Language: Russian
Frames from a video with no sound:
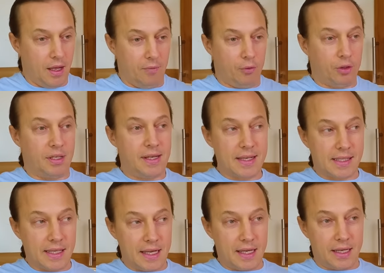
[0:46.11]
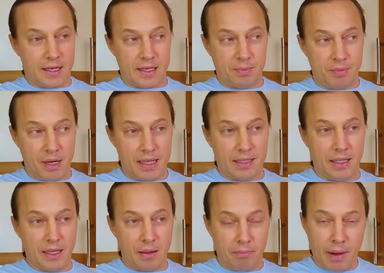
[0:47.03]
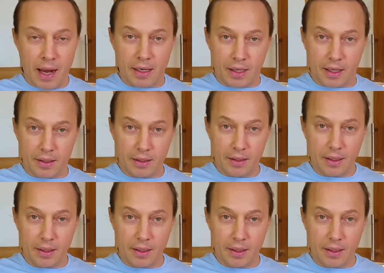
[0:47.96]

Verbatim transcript: Вот если разбирать глобально,